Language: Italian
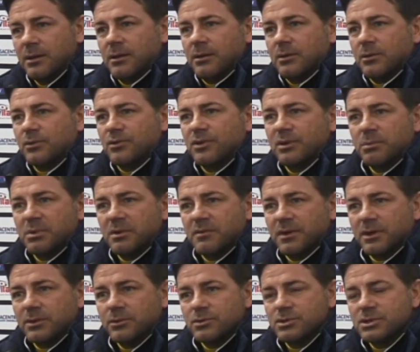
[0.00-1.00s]
hanno sempre
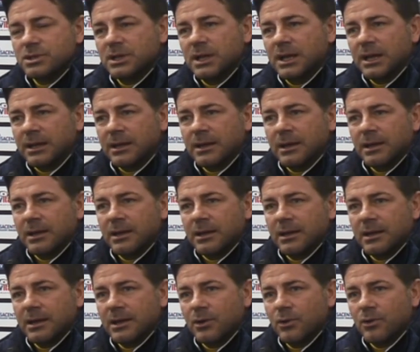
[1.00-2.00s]
fatto cilecca
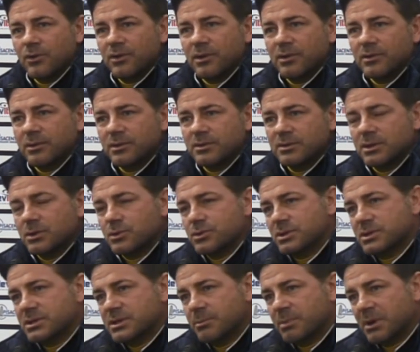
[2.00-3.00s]
e noi siamo, siamo
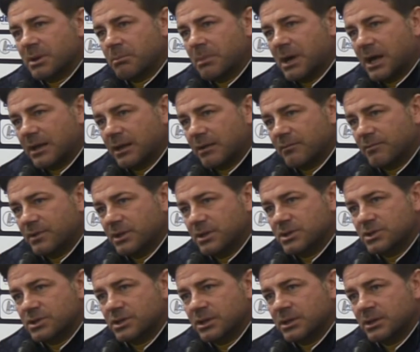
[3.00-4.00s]
riusciti sempre a, bar, a
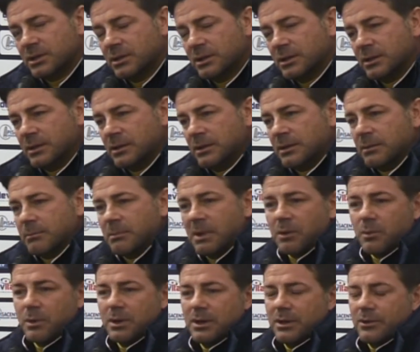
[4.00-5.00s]
vincere. Ma
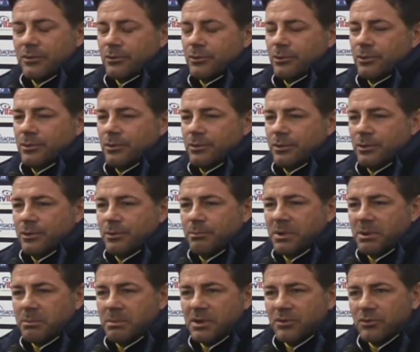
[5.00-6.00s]
quello so,
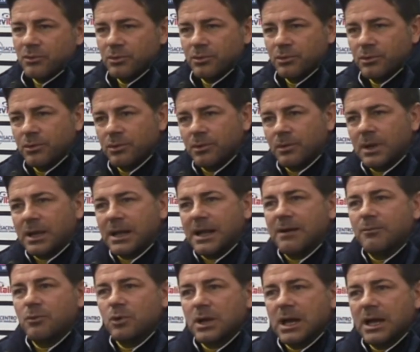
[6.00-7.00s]
per me sono
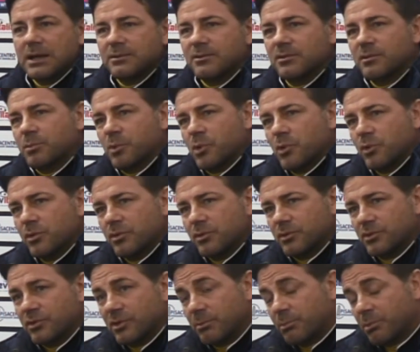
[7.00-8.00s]
cavolate, se,
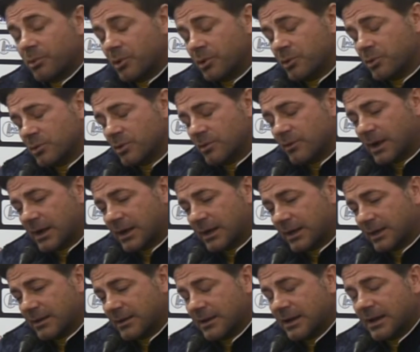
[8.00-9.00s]
se, poi uno va a
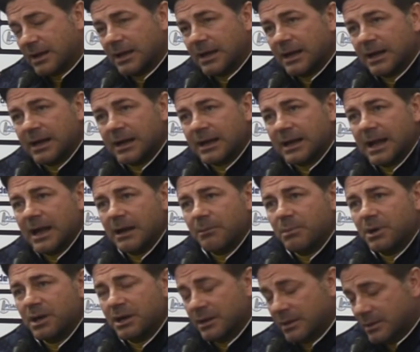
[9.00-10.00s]
credere alla
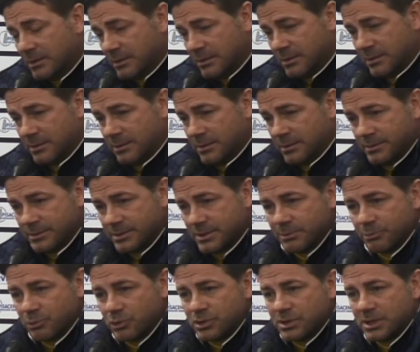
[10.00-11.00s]
cabala ci
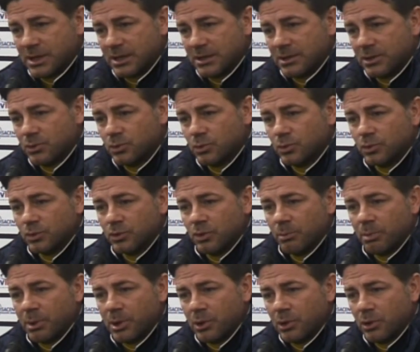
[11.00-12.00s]
può stare di tutto,
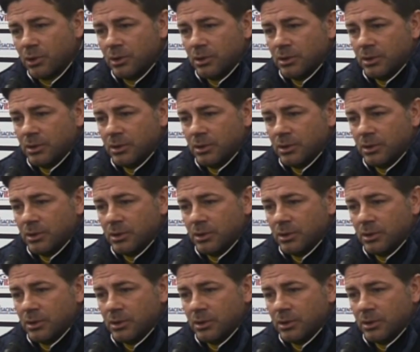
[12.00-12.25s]
però